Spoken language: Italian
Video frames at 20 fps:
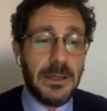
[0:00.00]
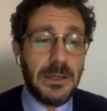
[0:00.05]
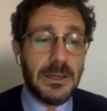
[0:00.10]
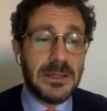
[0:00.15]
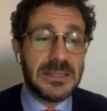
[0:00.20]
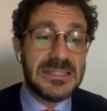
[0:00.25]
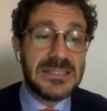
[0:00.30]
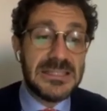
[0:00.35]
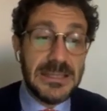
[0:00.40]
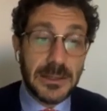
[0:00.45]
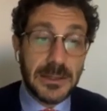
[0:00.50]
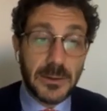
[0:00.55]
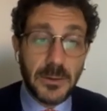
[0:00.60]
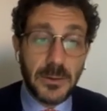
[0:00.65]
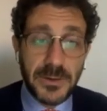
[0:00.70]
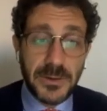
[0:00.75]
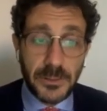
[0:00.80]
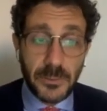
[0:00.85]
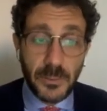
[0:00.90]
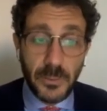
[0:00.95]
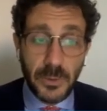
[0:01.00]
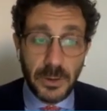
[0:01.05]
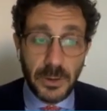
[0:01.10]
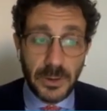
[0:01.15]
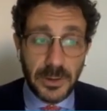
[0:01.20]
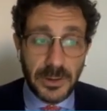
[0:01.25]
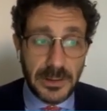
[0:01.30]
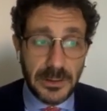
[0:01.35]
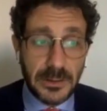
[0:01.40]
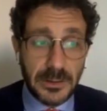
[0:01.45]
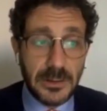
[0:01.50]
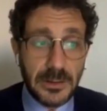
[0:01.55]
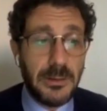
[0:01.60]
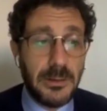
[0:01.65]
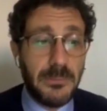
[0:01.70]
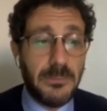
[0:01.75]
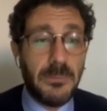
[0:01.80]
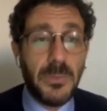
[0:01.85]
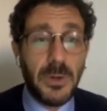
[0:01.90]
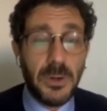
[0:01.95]
Eh, sia covered
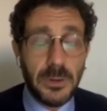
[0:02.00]
warrant,